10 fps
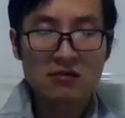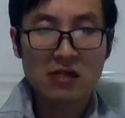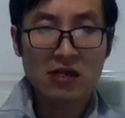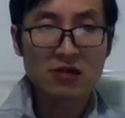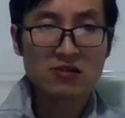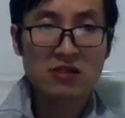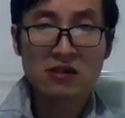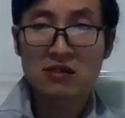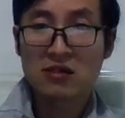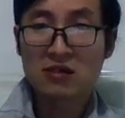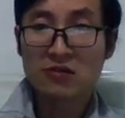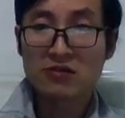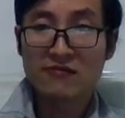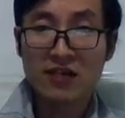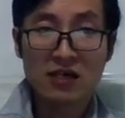他考试考了六十
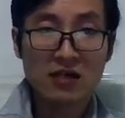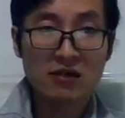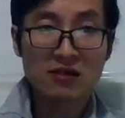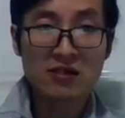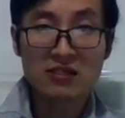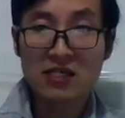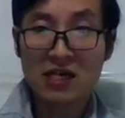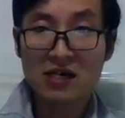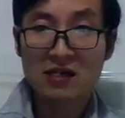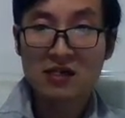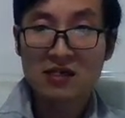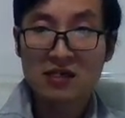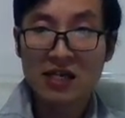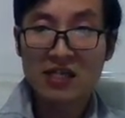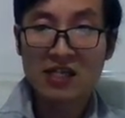分啊，考的很差，
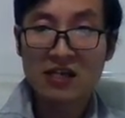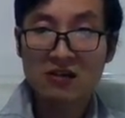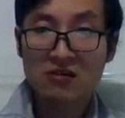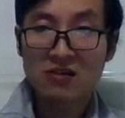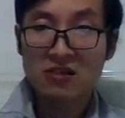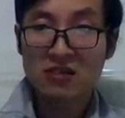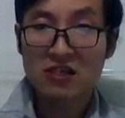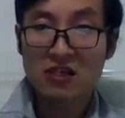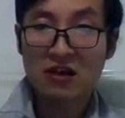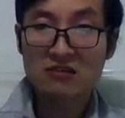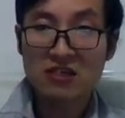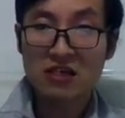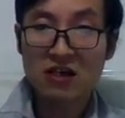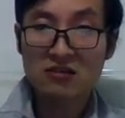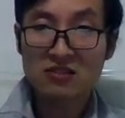他一定要提高这个
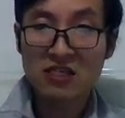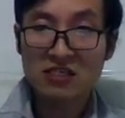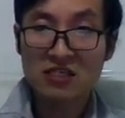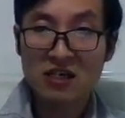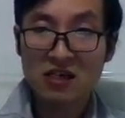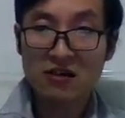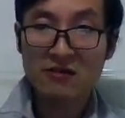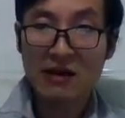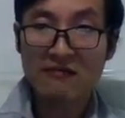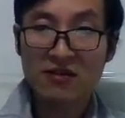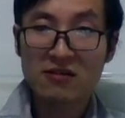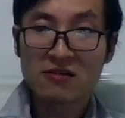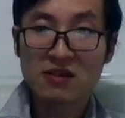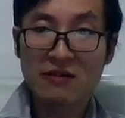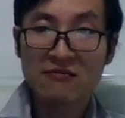考试成绩，他考一百分，
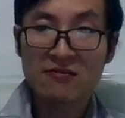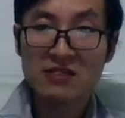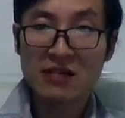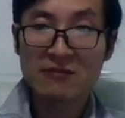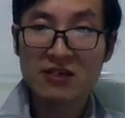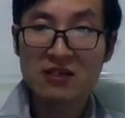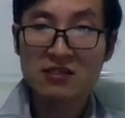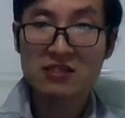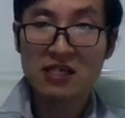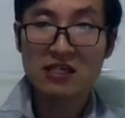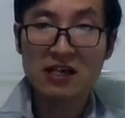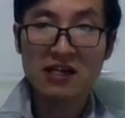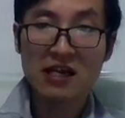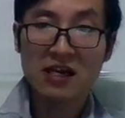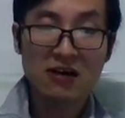一百分，家里面奖励他一个
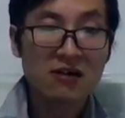蛋糕。